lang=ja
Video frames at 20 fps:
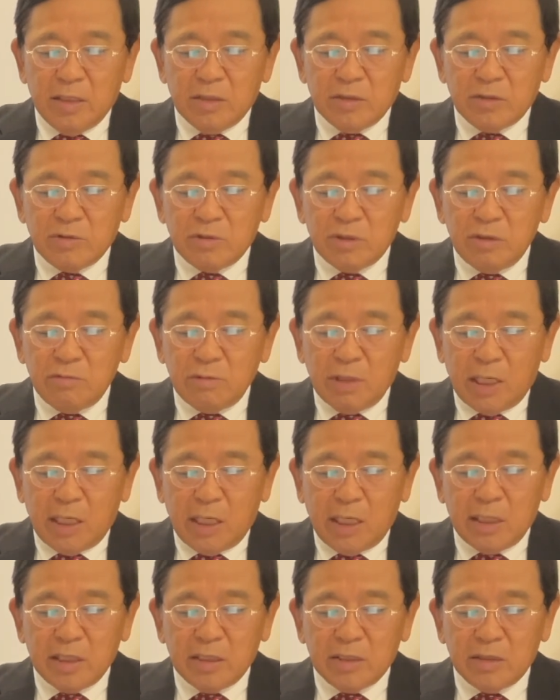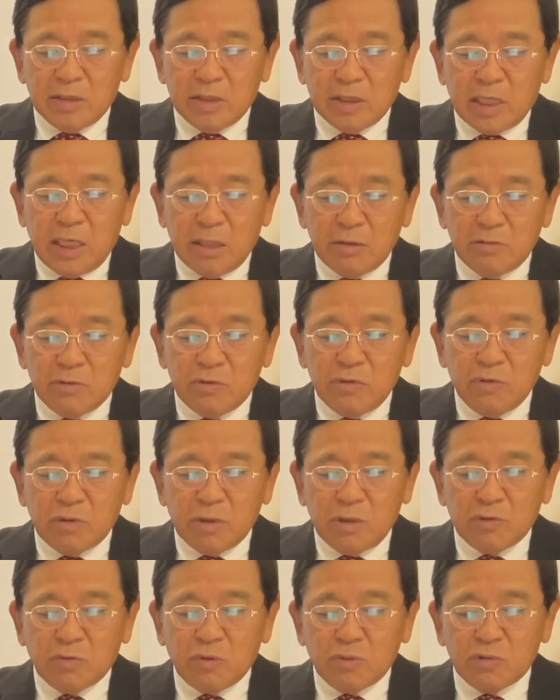次は各教
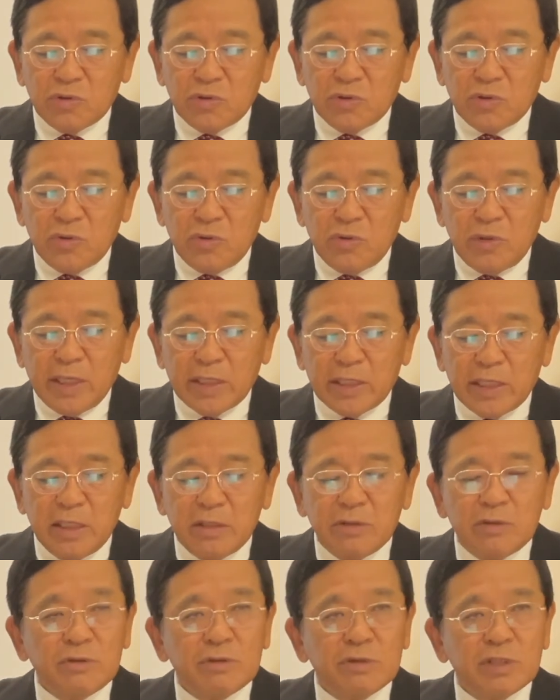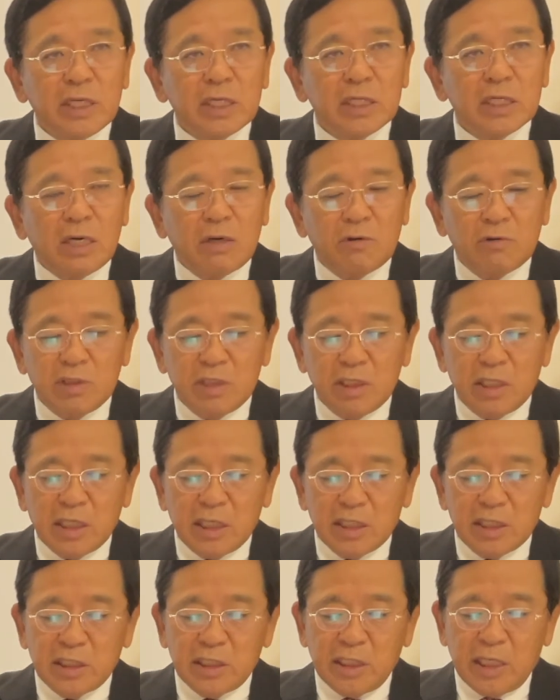科の特徴や研究成果を生
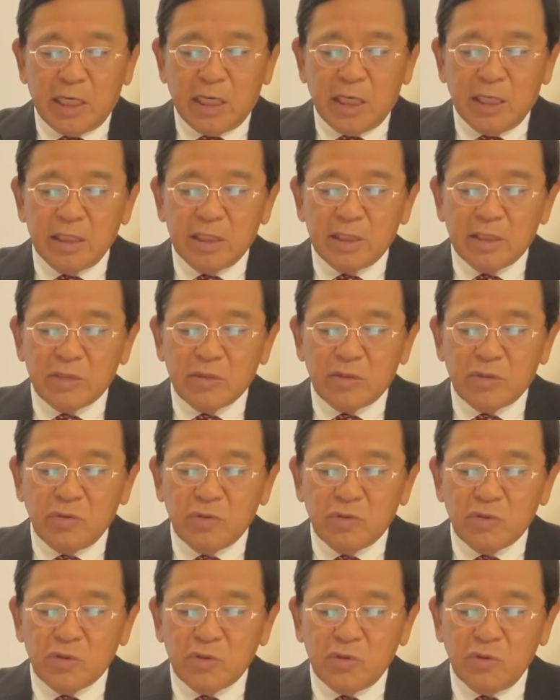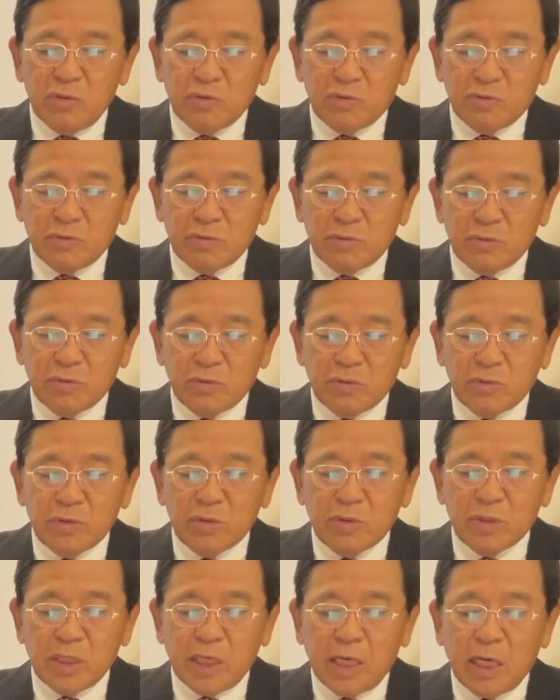かした教師教育
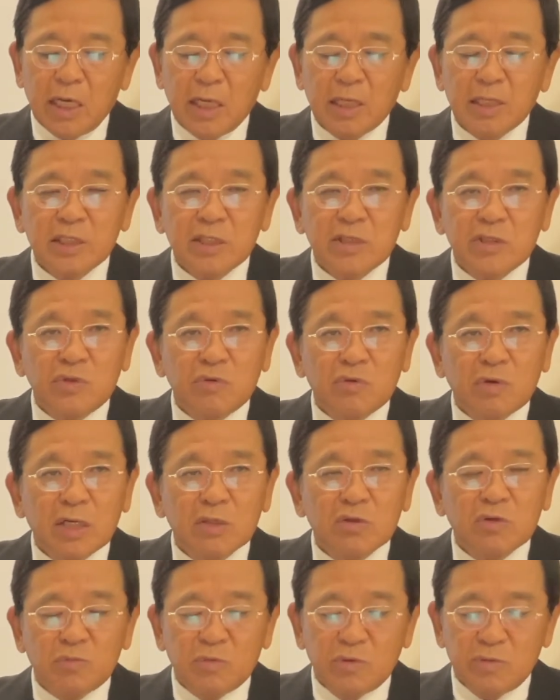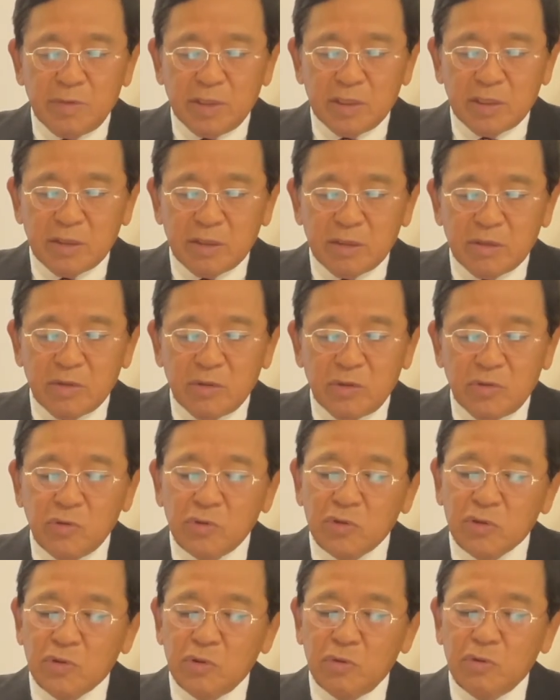が必要かと思います教
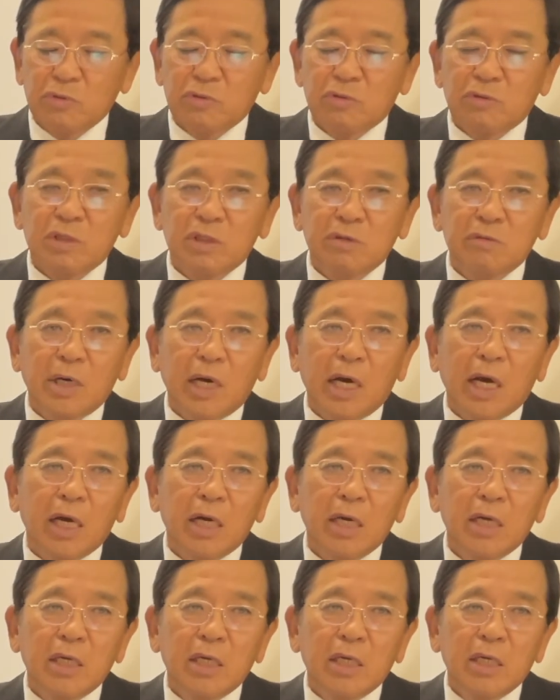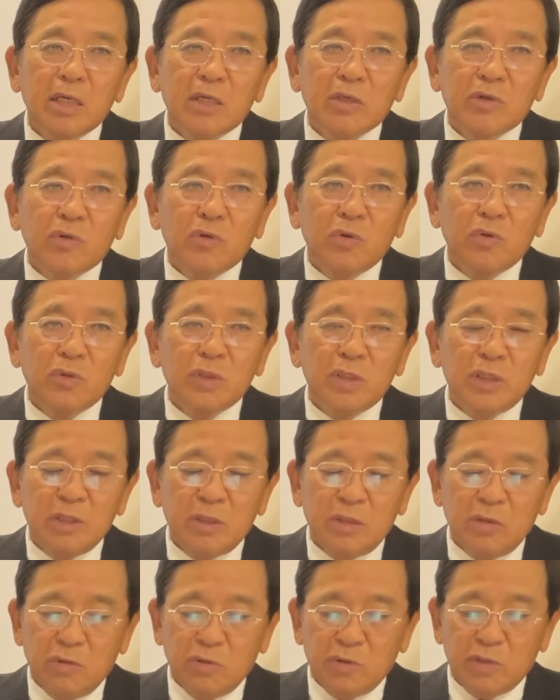師教育には教員
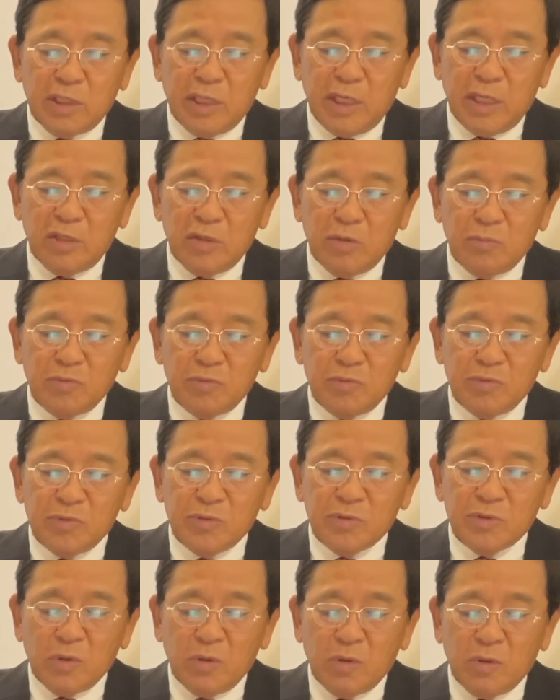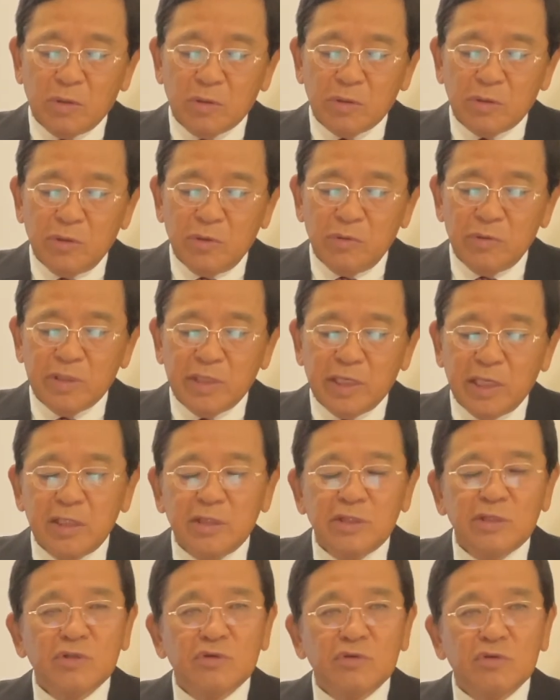養成の部分と教員研
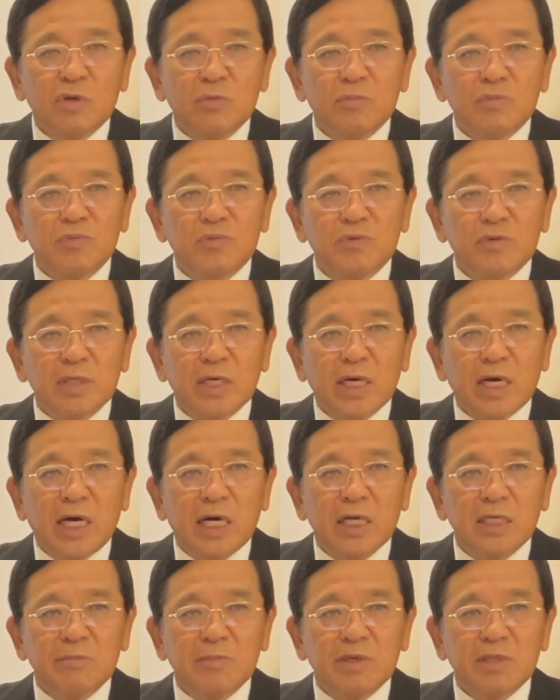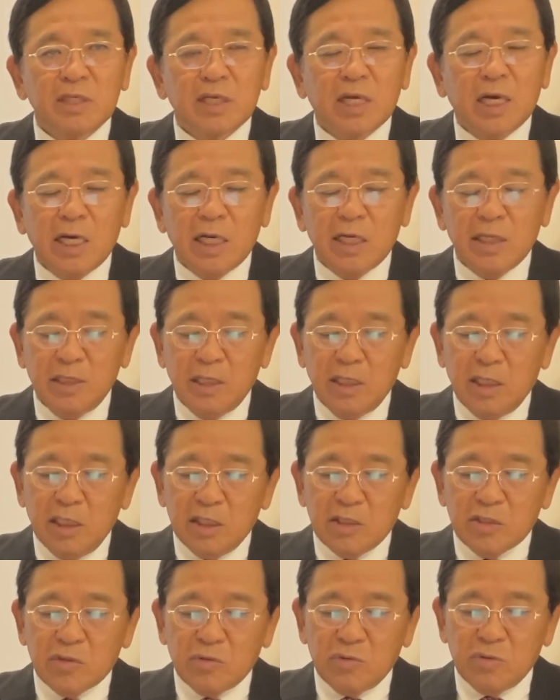修の部分がありますがそ